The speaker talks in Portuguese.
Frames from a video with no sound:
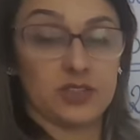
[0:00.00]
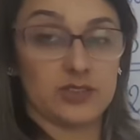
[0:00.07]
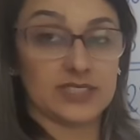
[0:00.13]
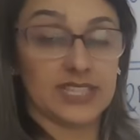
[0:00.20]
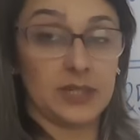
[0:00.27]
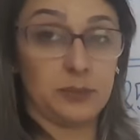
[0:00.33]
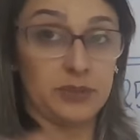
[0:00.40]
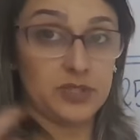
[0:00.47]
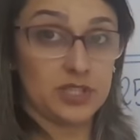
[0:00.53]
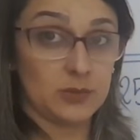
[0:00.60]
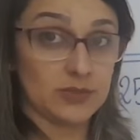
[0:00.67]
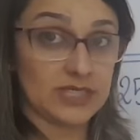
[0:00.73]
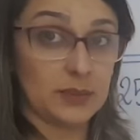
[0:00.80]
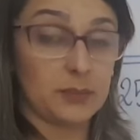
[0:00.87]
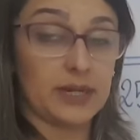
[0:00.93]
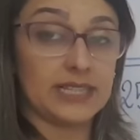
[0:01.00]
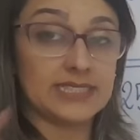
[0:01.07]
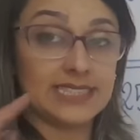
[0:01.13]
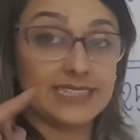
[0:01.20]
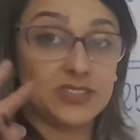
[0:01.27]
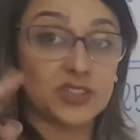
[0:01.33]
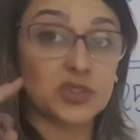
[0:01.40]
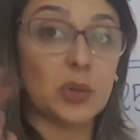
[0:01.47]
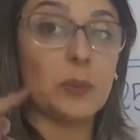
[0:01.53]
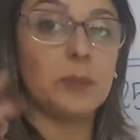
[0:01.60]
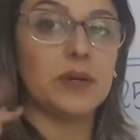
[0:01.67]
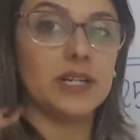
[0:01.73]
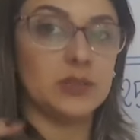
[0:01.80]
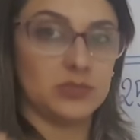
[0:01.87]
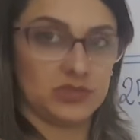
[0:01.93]
Nós repetimos a base e
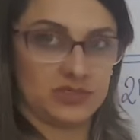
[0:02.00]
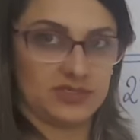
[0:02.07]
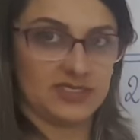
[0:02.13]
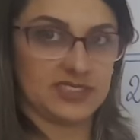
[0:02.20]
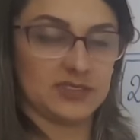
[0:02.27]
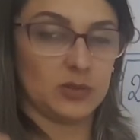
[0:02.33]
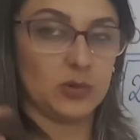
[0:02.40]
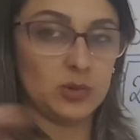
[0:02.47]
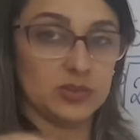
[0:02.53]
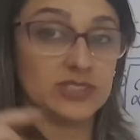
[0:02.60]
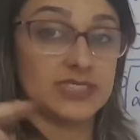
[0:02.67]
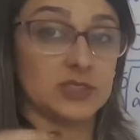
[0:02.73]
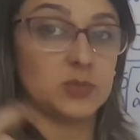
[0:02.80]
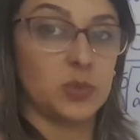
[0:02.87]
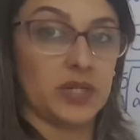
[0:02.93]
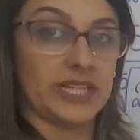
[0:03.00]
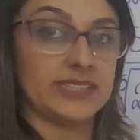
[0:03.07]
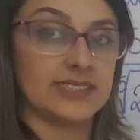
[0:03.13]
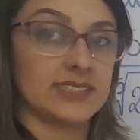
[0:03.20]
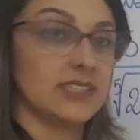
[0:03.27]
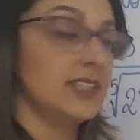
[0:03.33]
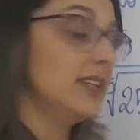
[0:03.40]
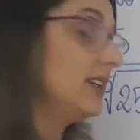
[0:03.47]
somamos os, os expoentes.